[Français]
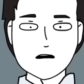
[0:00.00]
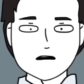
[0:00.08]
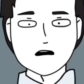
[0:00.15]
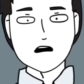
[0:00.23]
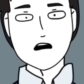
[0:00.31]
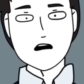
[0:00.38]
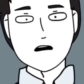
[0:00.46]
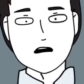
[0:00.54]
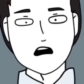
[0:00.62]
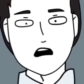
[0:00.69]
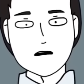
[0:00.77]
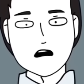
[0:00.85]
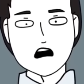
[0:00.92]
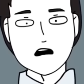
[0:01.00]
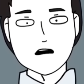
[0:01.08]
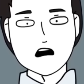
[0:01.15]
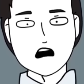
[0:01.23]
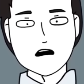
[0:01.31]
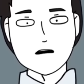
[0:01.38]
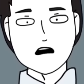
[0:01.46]
en colère était mort
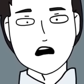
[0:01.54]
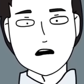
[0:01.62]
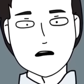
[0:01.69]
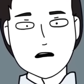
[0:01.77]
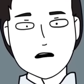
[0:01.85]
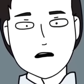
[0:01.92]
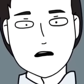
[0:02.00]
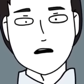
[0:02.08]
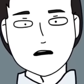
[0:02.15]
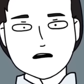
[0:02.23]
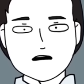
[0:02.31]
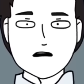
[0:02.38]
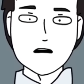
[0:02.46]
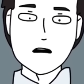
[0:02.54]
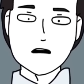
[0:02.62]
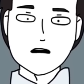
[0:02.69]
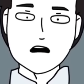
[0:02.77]
avant même d'avoir touché le sol, à